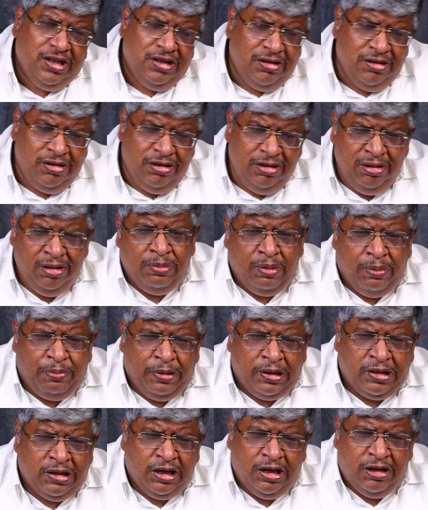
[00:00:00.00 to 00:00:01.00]
சேர்ந்து இப்போ
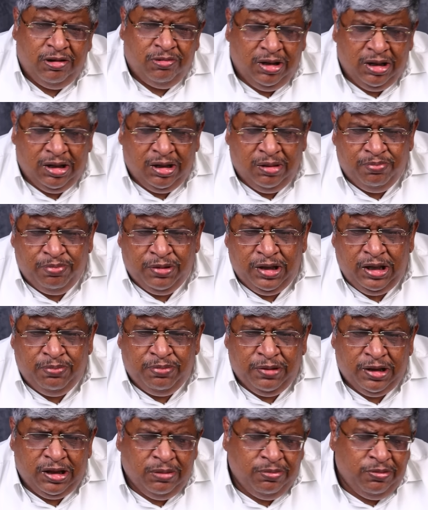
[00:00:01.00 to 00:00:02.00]
பத்தாயிரம் கம்பெனி
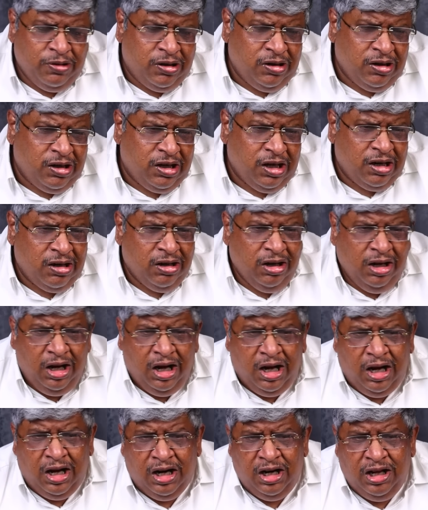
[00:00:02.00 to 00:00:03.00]
பத்து பேர் இருக்கீங்கன்னா
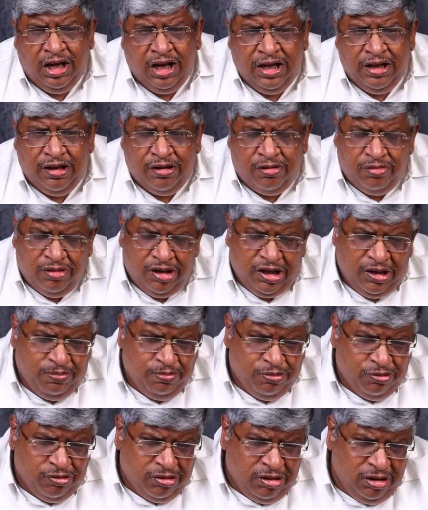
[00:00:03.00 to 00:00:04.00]
ஆள் ஆயிரம்
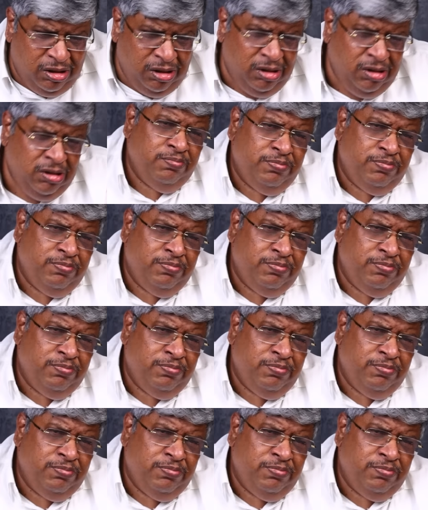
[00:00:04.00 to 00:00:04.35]
ரூபாய்க்கு போட்டு